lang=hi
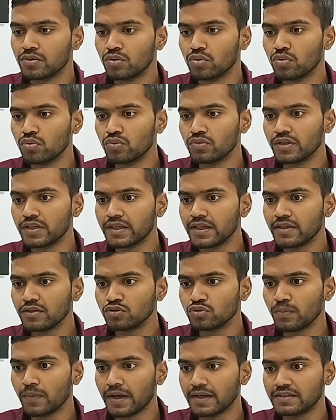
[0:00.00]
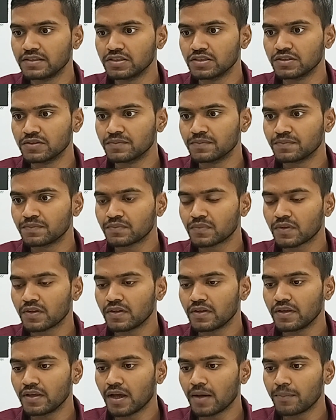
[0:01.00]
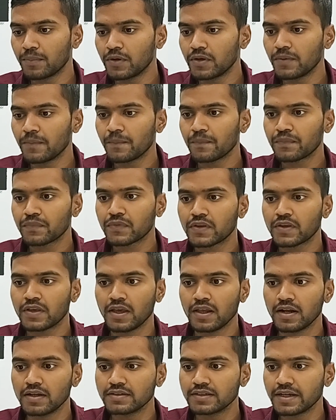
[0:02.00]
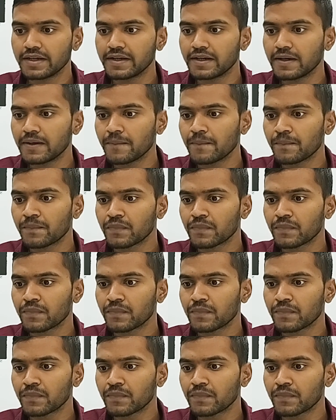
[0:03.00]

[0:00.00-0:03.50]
तो देखिए ये जो मैच है ये यहाँ पर खेला जाएगा